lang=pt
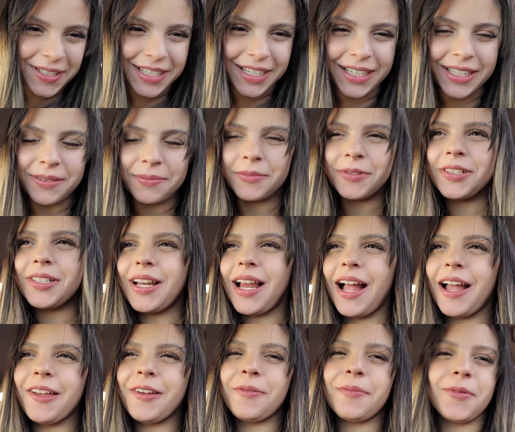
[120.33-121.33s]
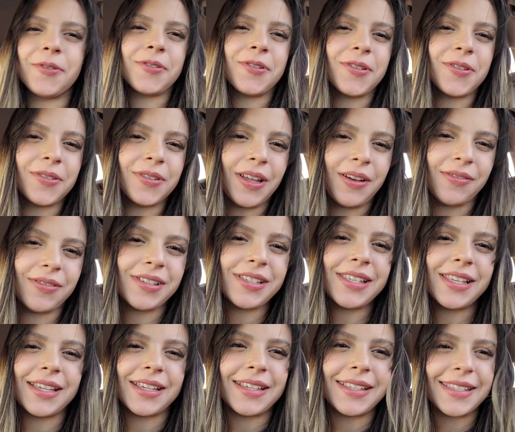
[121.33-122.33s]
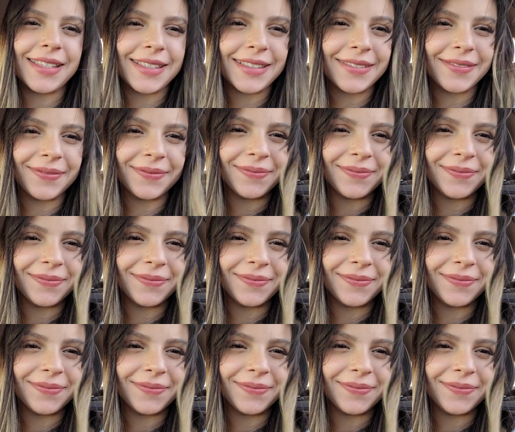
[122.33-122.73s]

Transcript: chegamos lá e eu mostro tudo a vocês